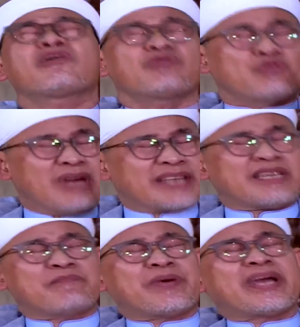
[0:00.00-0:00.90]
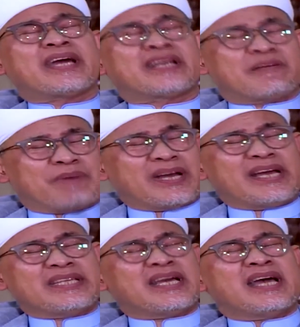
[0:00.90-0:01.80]
Aku sudah sampaikan
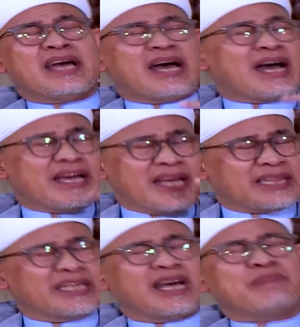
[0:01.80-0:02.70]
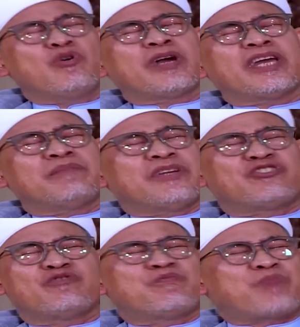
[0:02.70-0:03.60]
kepadanya, ayah tidak mungkin
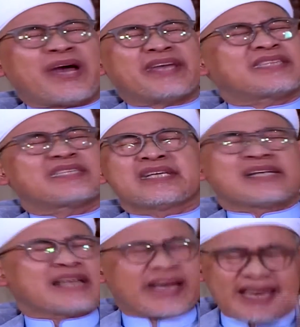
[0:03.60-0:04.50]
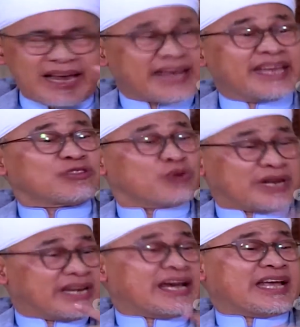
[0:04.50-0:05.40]
menjumpai laki-laki itu
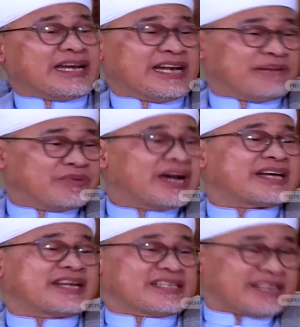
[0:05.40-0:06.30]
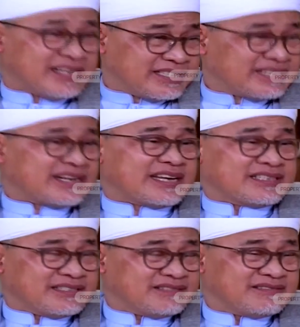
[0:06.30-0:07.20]
karena ayah dalam keadaan sakit keras.